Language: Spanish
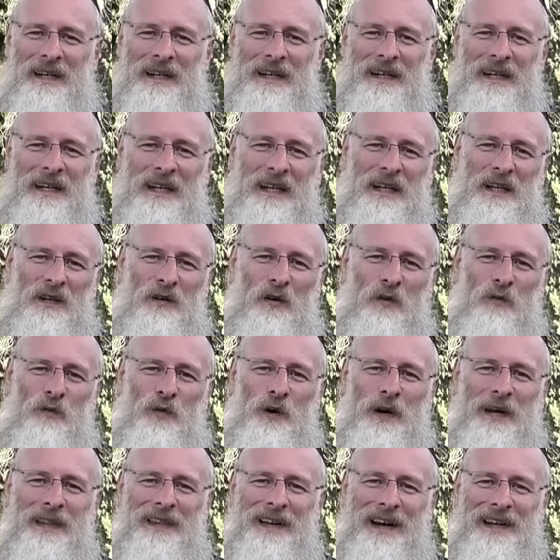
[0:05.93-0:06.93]
que nos
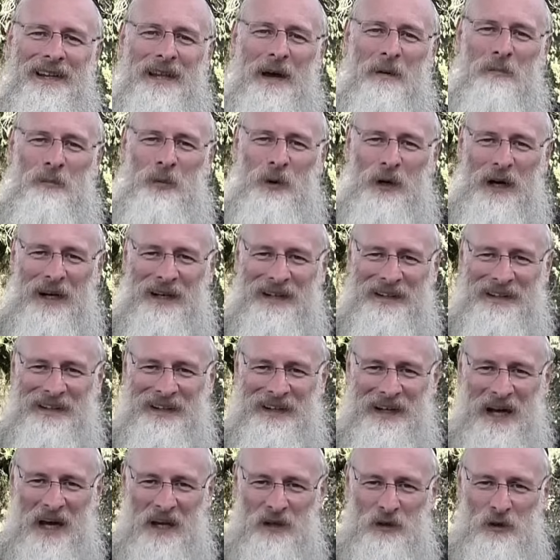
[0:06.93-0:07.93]
fue dada por el
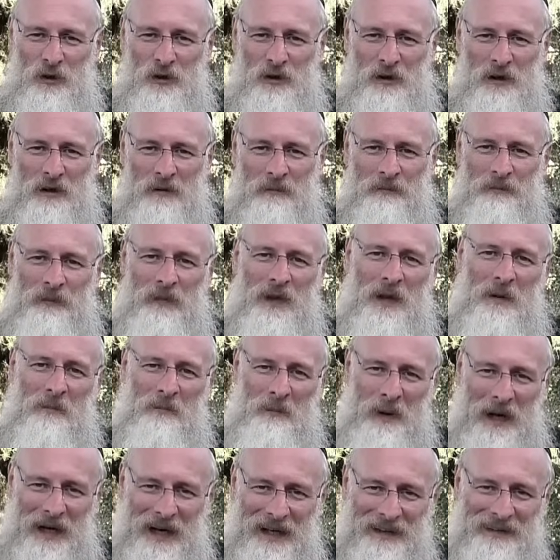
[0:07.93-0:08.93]
Creador
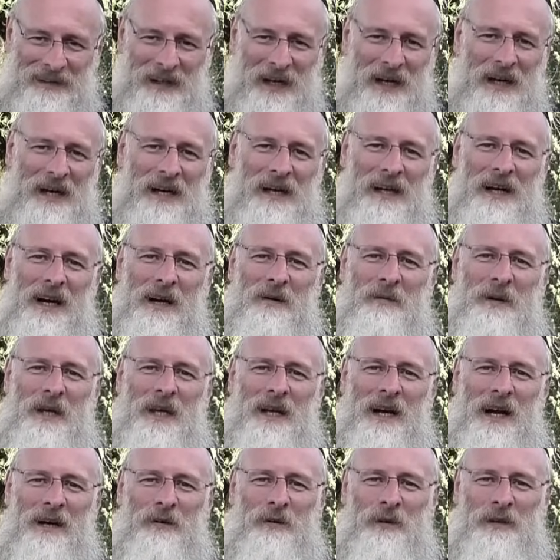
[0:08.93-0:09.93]
para traer el
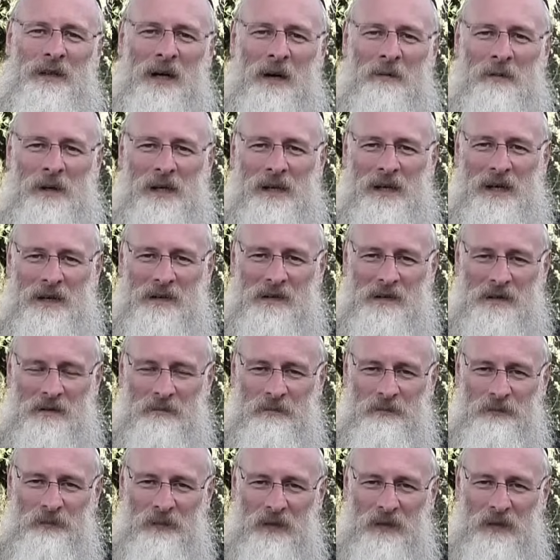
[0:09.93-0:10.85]
bien a nuestras vidas.